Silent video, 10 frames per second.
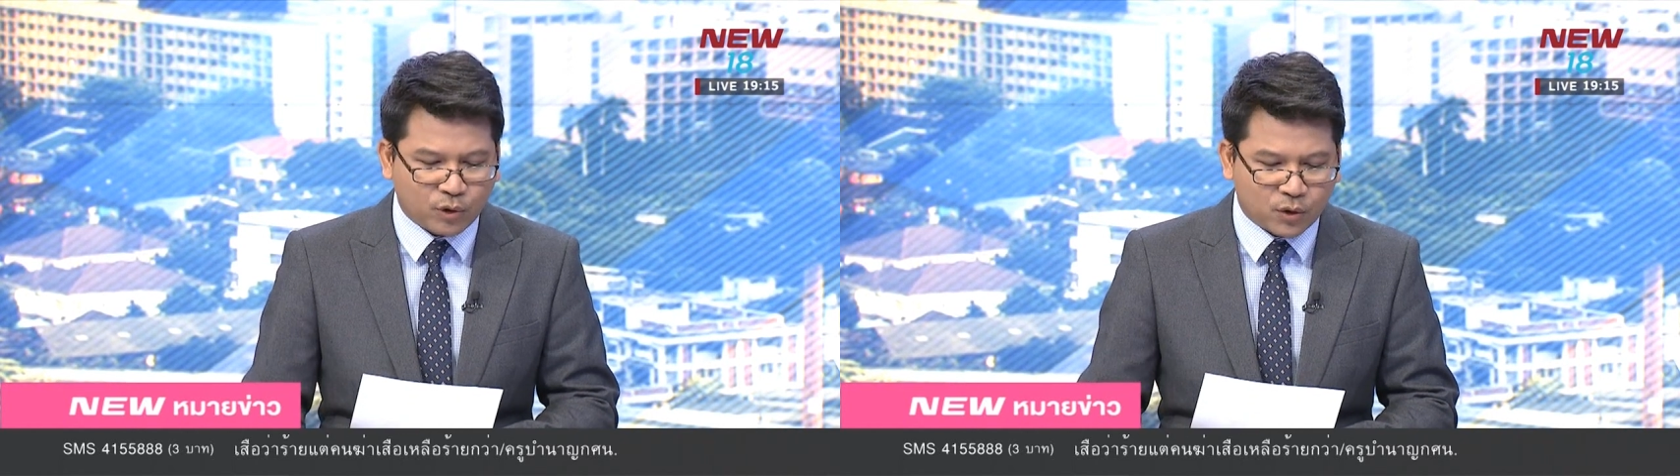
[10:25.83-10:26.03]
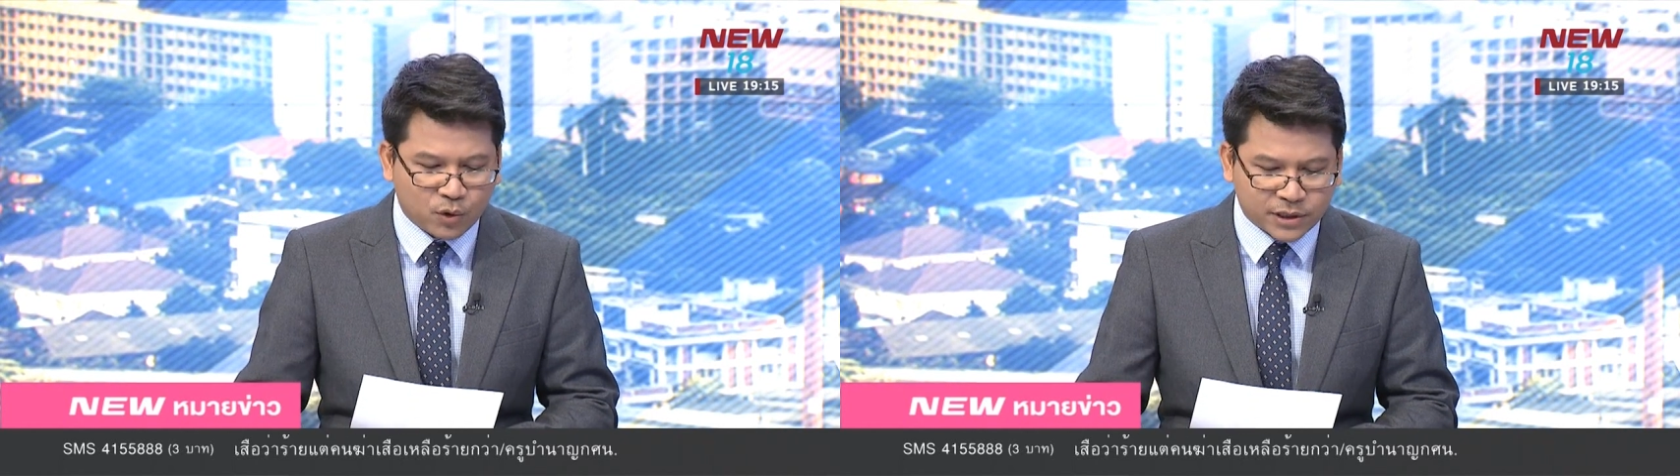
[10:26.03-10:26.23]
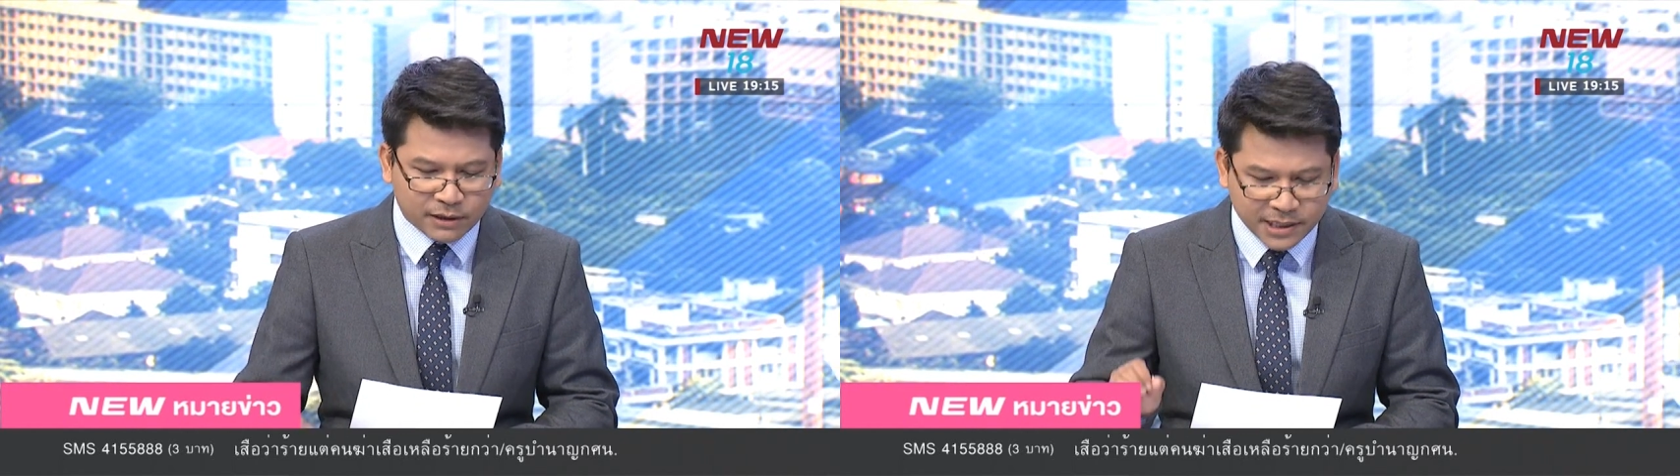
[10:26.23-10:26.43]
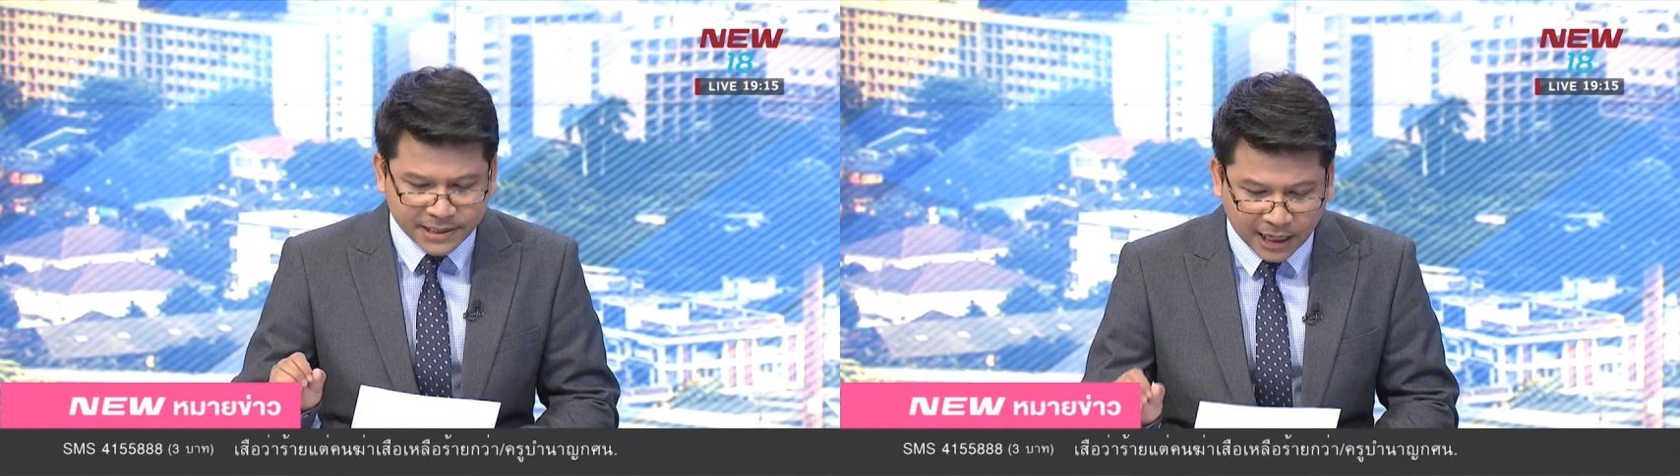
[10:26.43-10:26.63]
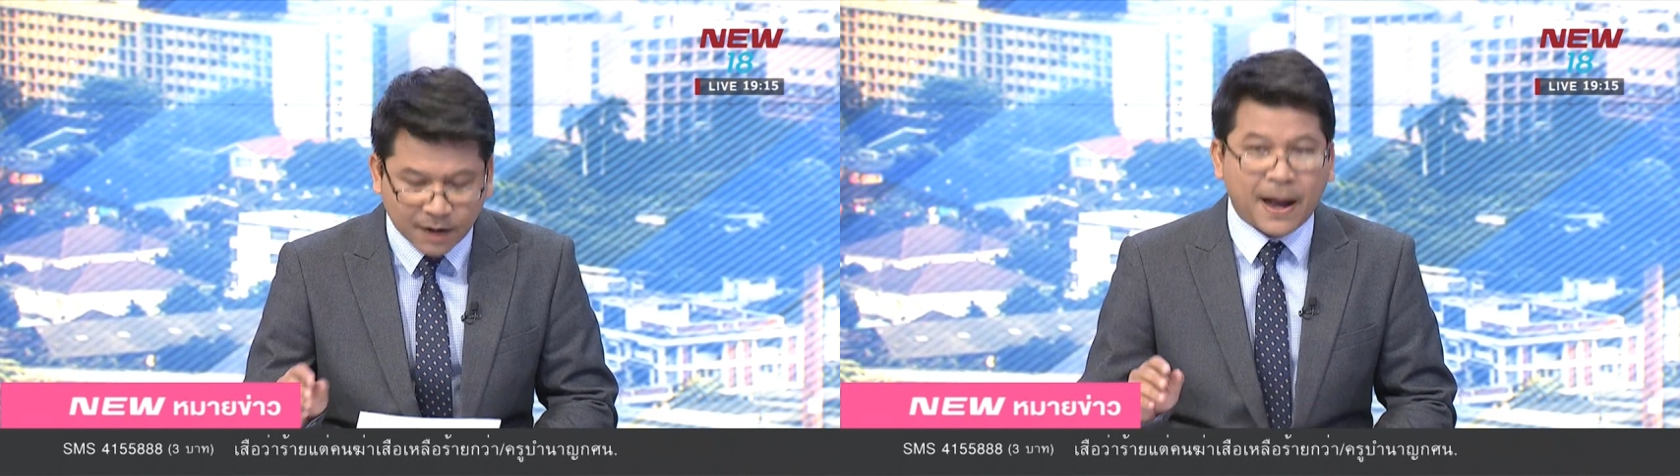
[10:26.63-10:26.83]
ด้วยคุณจรินทร์
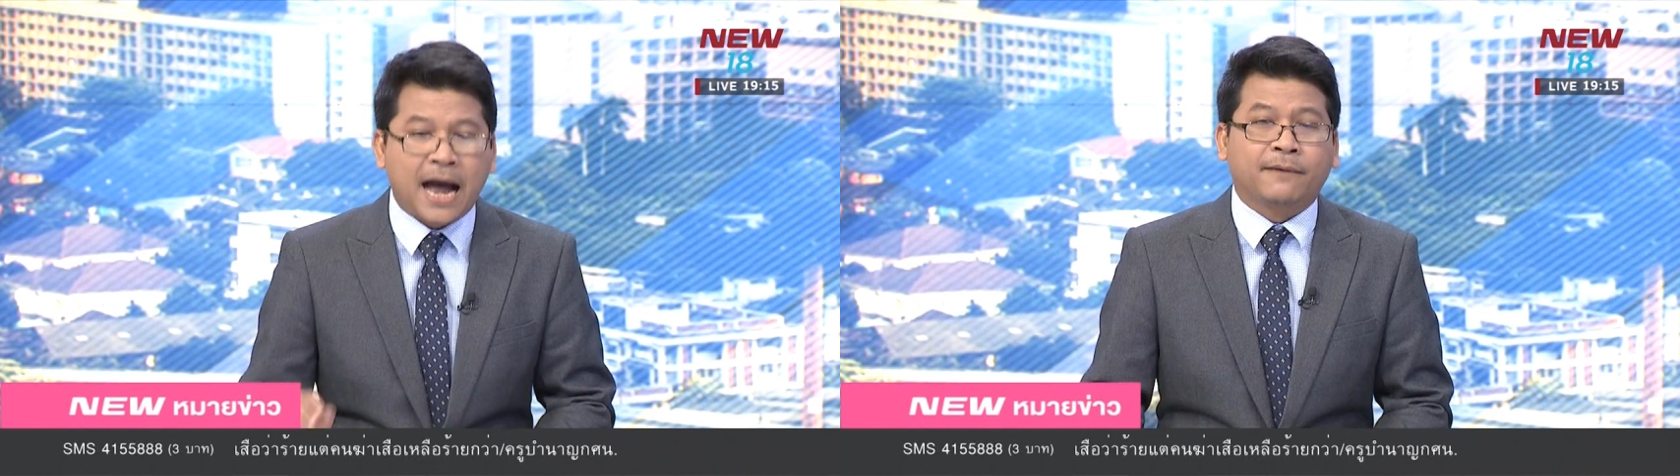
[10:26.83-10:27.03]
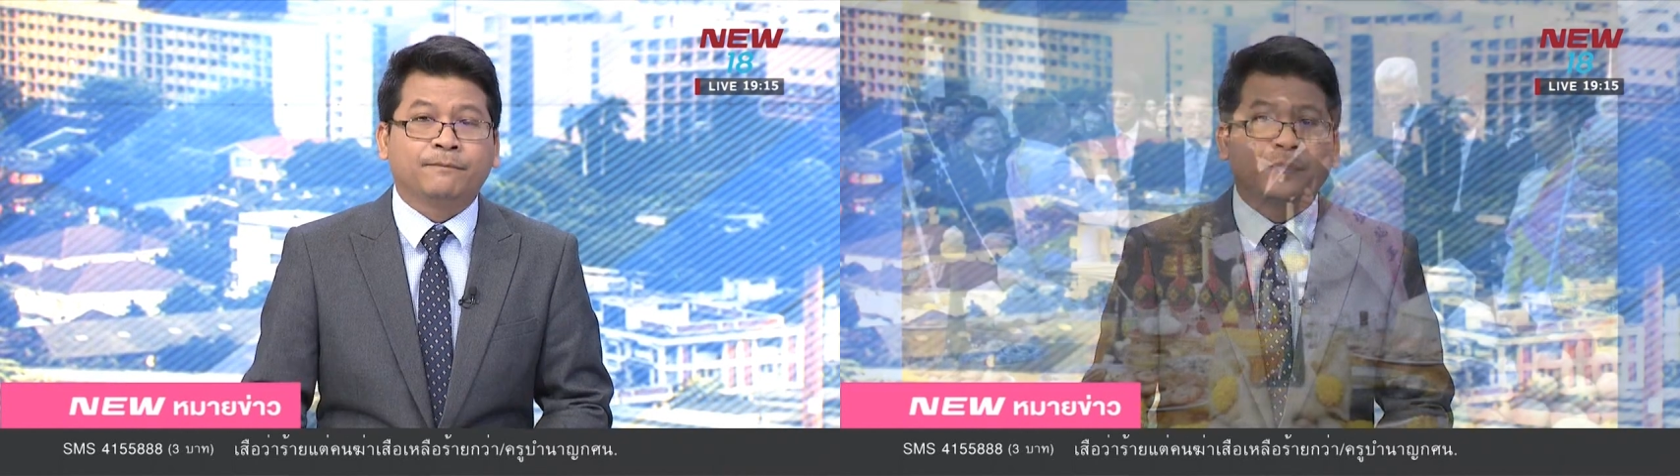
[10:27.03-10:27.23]
จักรพาส